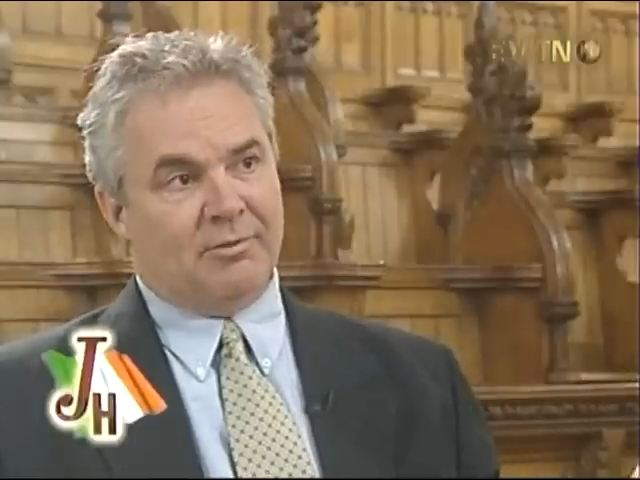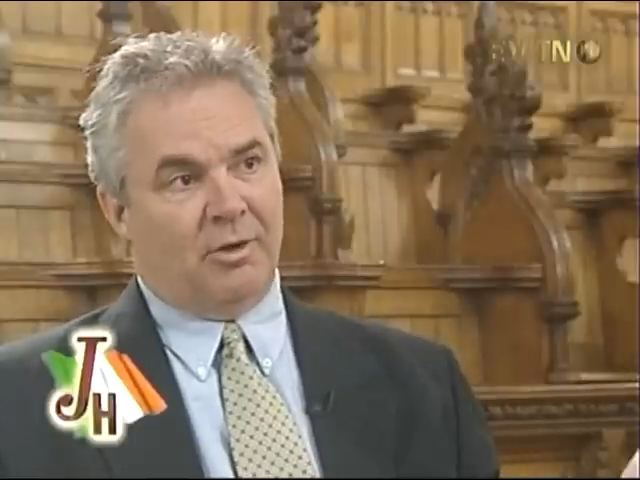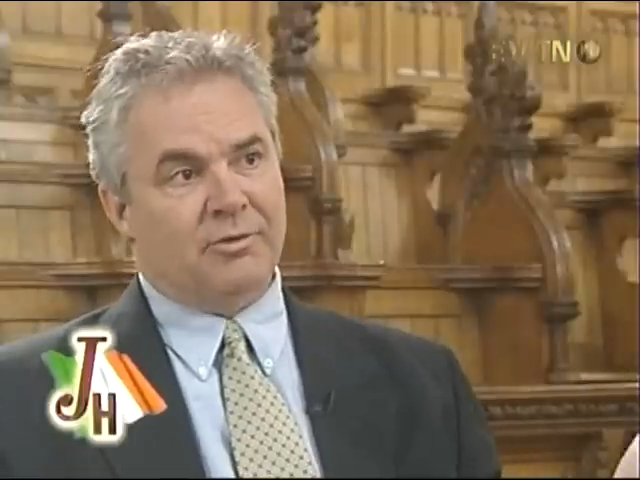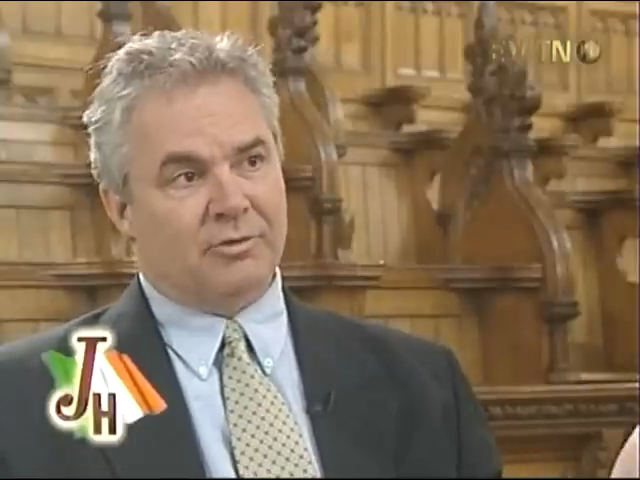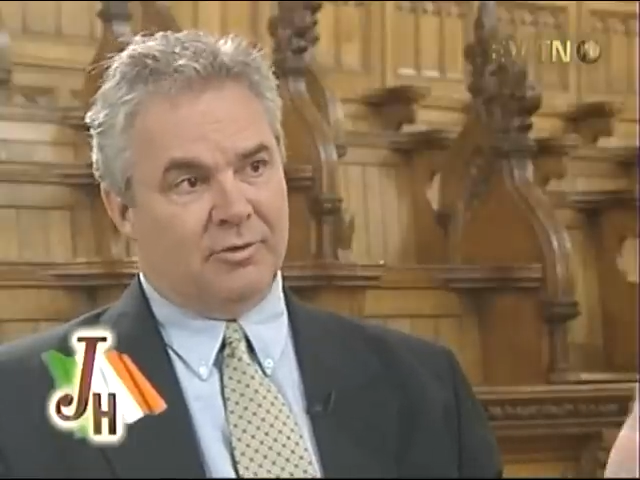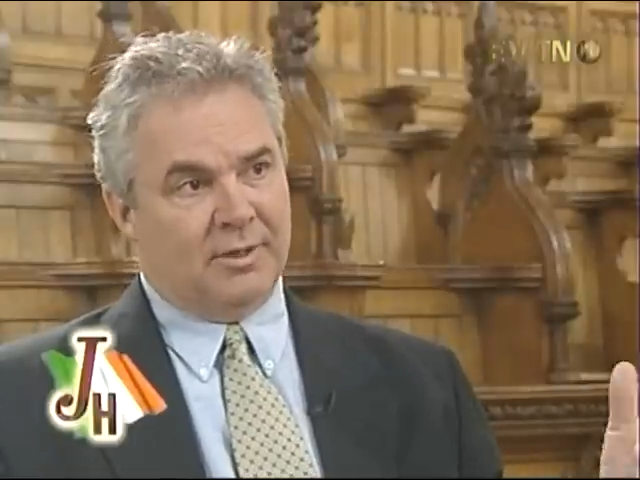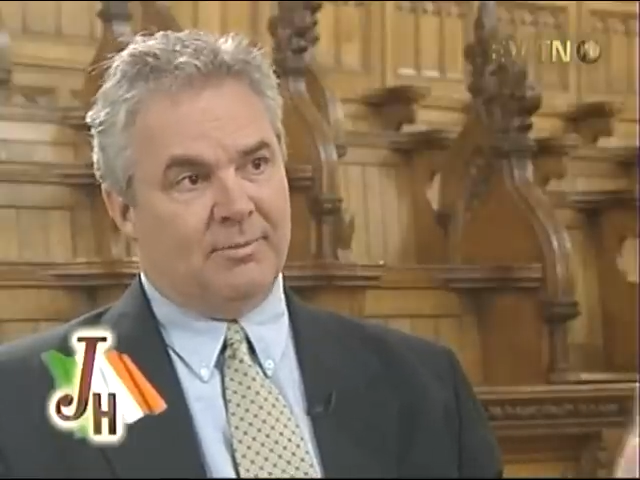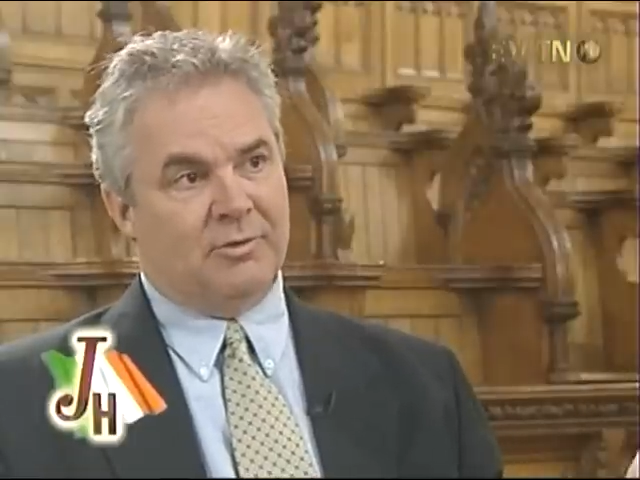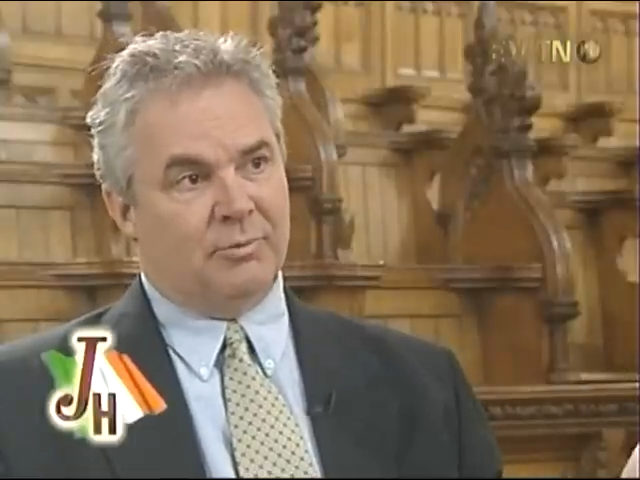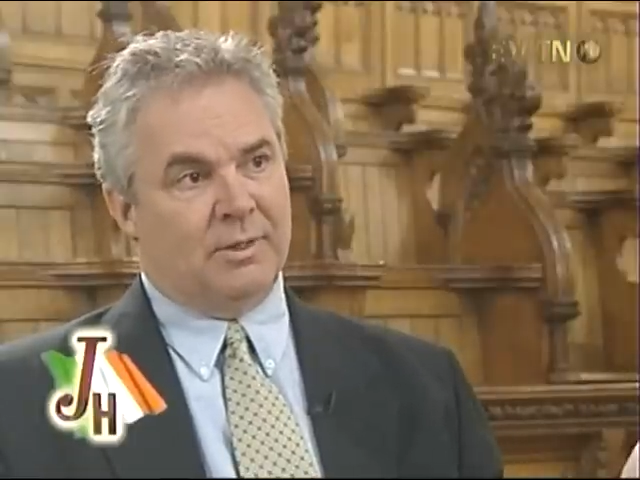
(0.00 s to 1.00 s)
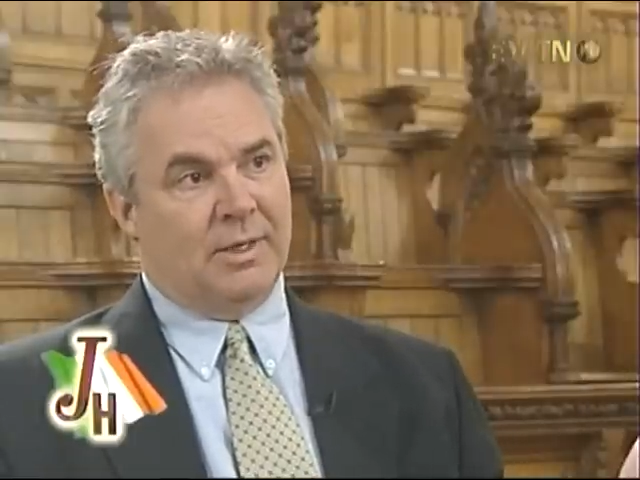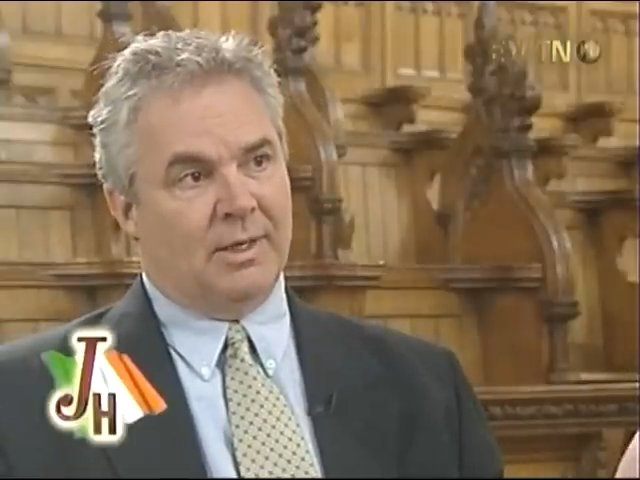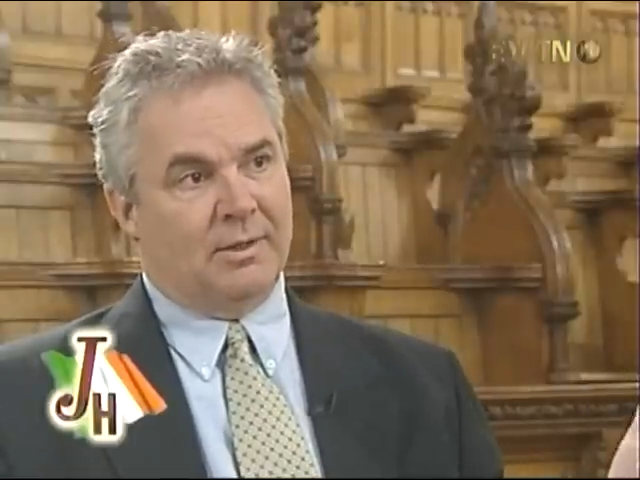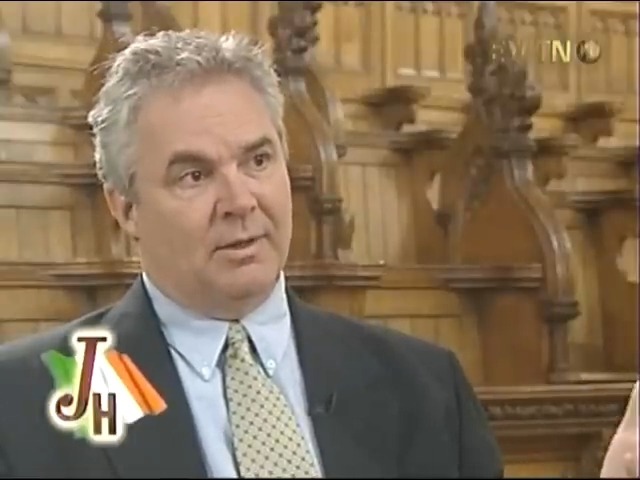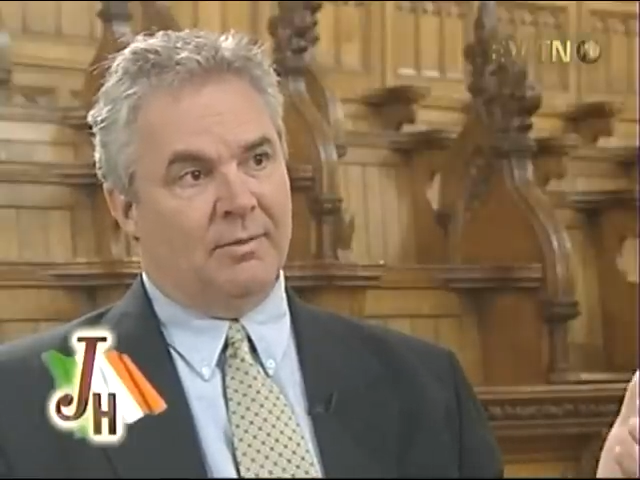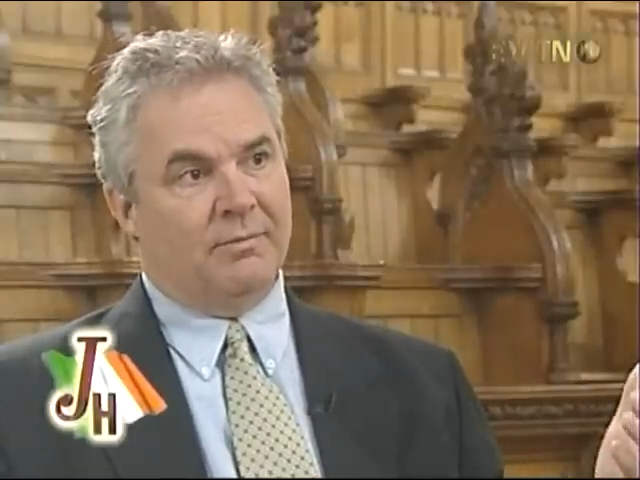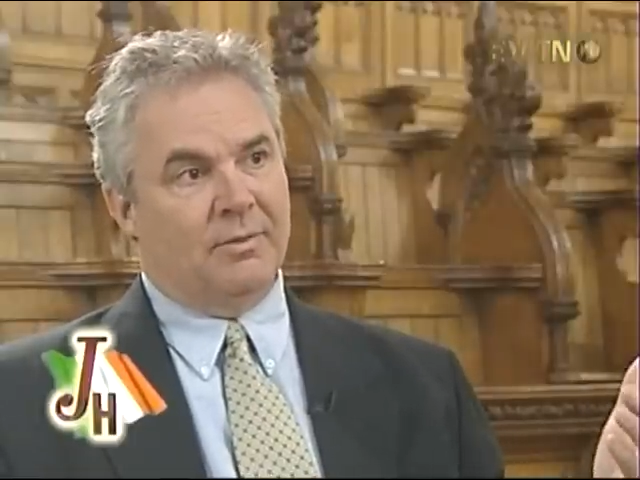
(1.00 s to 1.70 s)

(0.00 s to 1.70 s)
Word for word: percibimos de los sacerdotes,